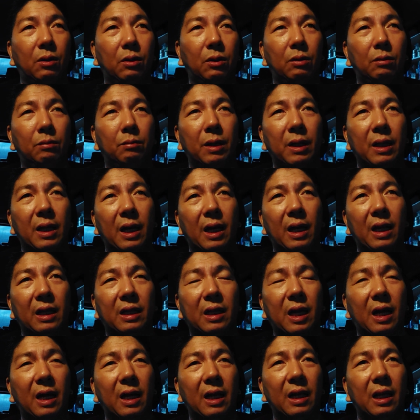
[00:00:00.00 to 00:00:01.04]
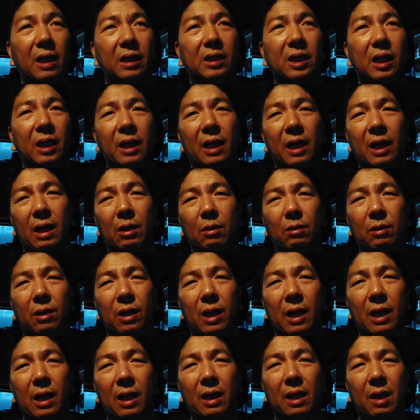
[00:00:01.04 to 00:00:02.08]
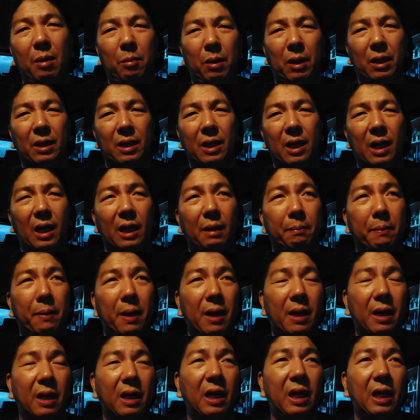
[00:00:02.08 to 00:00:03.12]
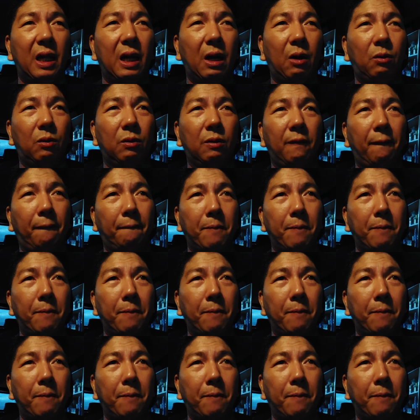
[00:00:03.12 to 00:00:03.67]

yung matagal-tagal na siya na ganon lang ang lamig niya, parang hilaw.